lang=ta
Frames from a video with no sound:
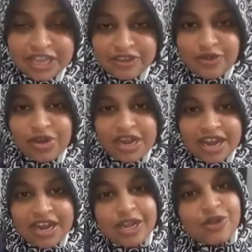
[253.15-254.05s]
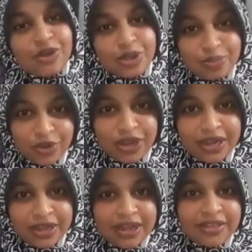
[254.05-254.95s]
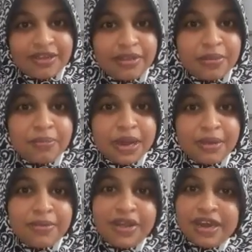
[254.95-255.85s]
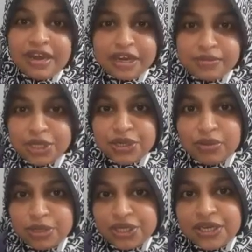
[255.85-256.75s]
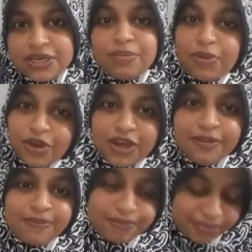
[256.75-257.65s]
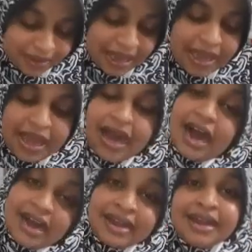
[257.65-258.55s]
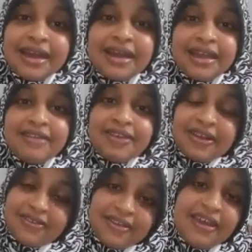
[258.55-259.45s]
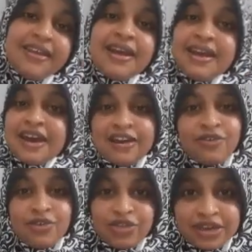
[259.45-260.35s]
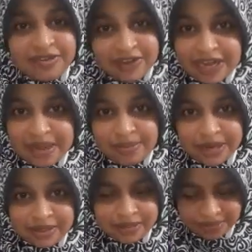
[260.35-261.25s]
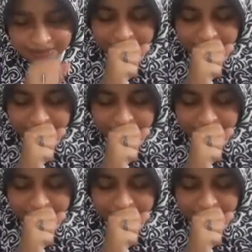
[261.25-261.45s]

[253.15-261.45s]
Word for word: லஞ்ச ஊழல் ஆணைக்குழுக்கு போகிறாரு அதாவது பிரைப்ரி அண்ட் கரப்ஷன் கமிஷனுக்கு போகிறாரு அங்கே இவருக்கு சரியான அறிவுறுத்தல் வழங்கப்படுது